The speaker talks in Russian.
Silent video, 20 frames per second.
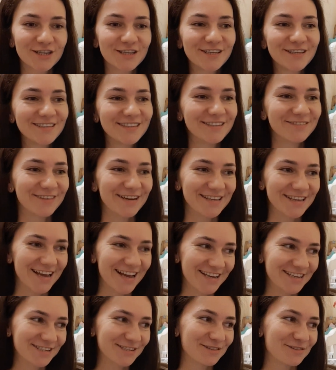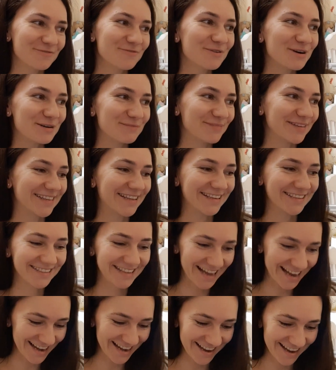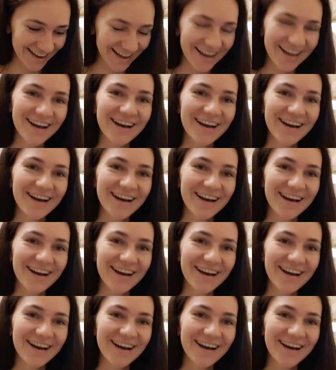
что ты воняешь луком и так далее.